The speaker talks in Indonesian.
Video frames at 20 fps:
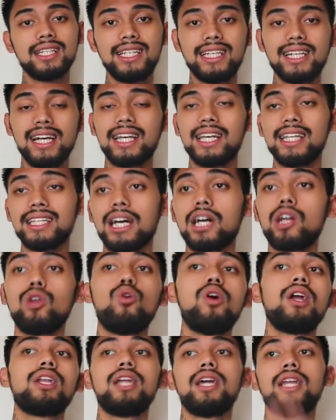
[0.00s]
ketika kita
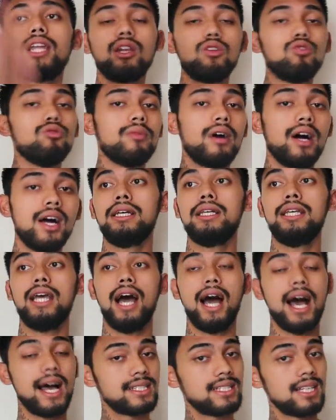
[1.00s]
keluar dari rumah,
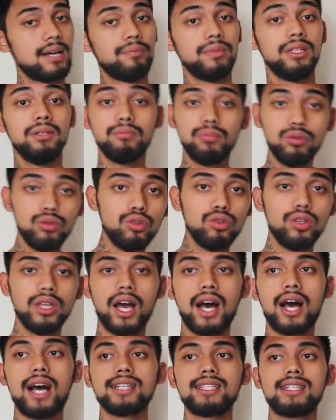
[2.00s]
ya asap debu,
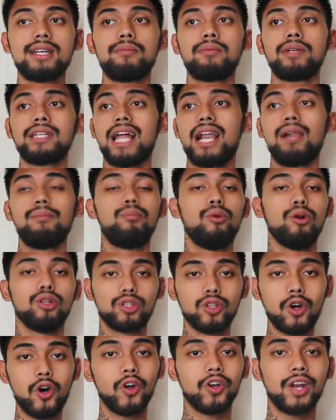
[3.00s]
ya asap
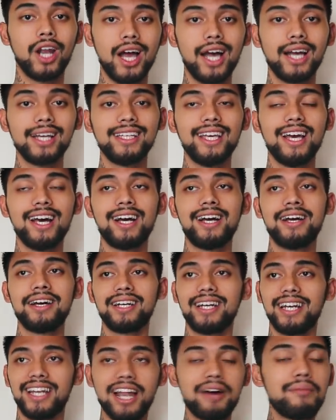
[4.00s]
knalpot orang, ya
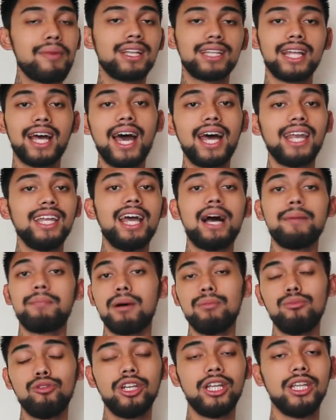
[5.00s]
kena matahari,
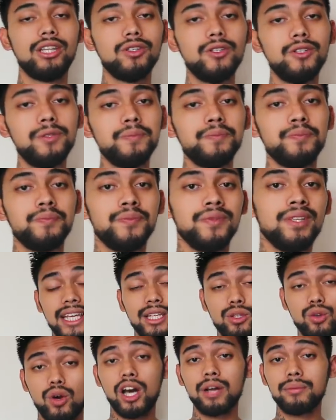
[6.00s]
apapun itu,
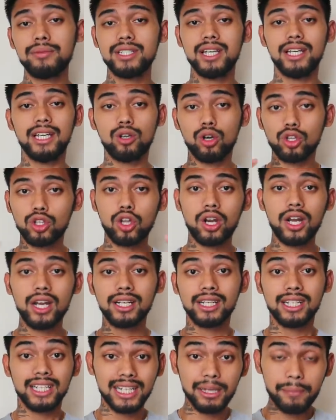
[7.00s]
itu akan menjadi
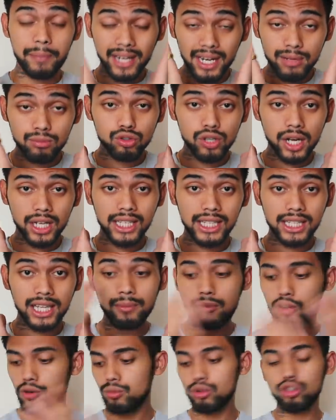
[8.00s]
kotoran kepada muka
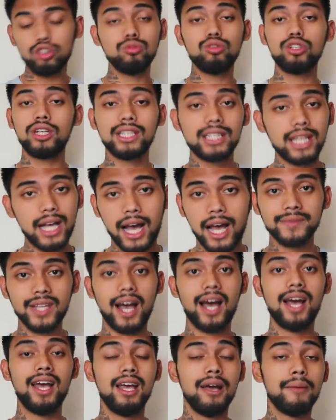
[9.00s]
kita maupun tubuh kita.
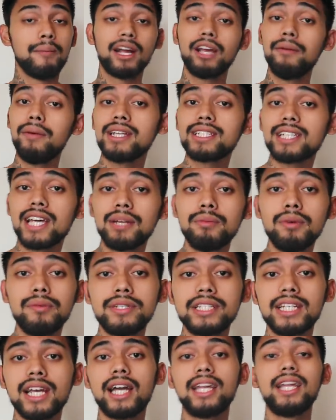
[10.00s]
Nah, bagaimana cara
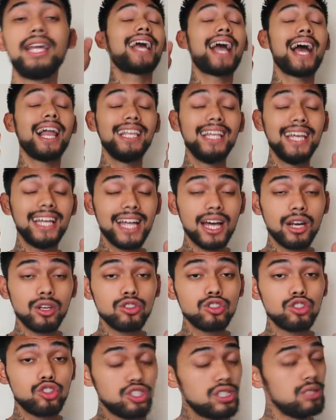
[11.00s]
membersihkannya ya? Kalian
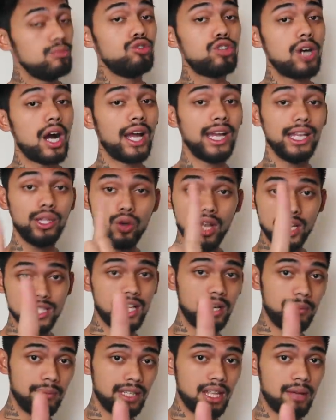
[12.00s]
harus cuci muka, itu
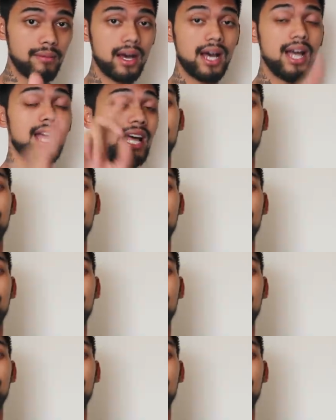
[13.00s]
alasan yang pertama.